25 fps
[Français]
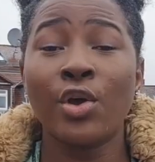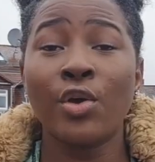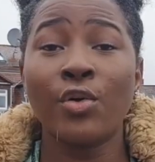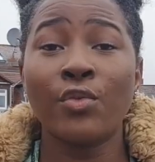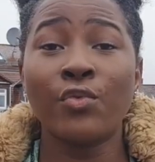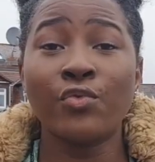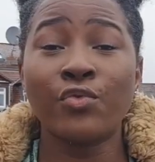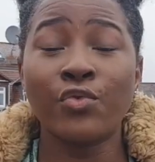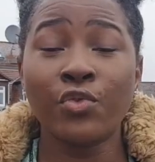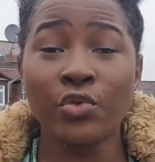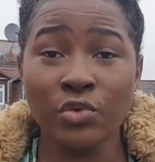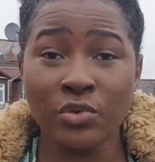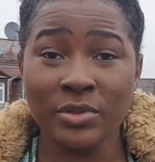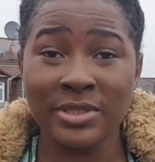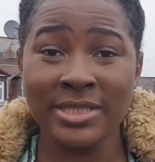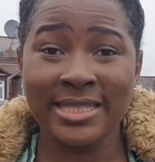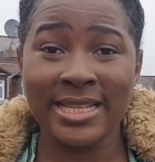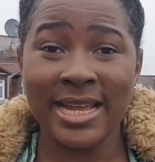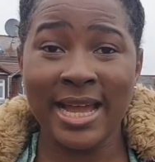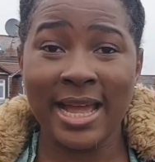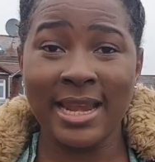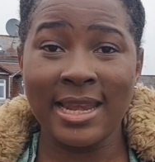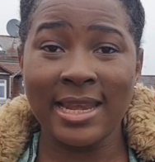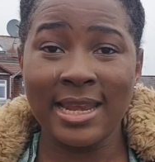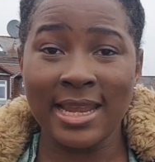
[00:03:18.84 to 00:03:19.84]
vous
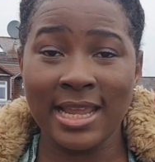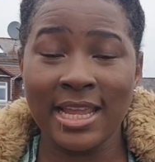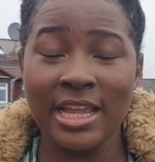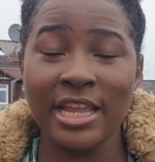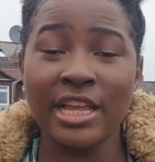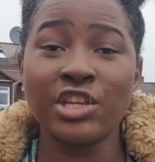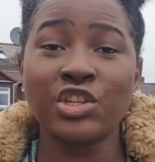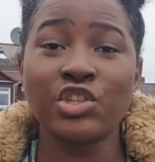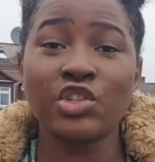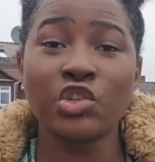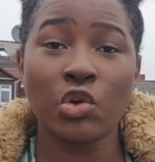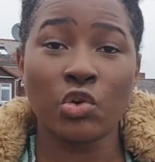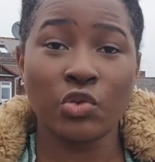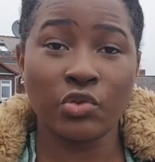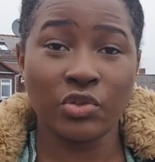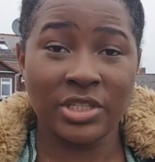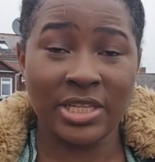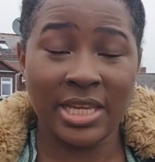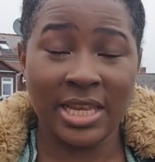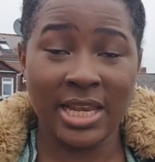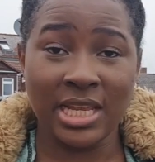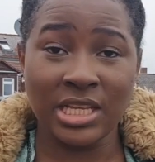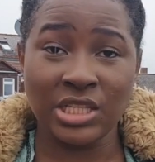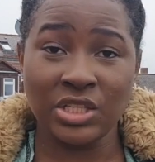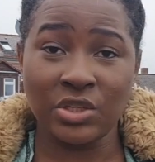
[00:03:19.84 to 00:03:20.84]
allez changer
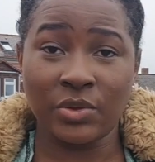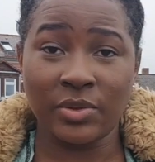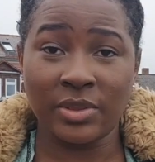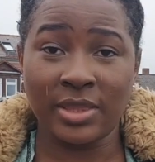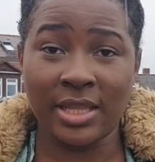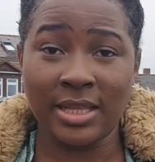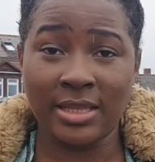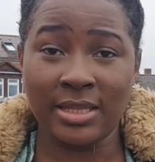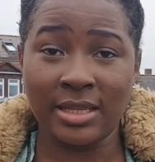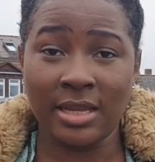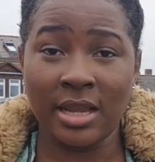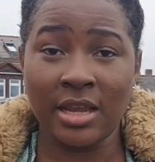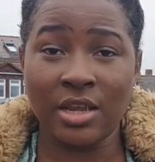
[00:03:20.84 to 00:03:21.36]
les en-têtes.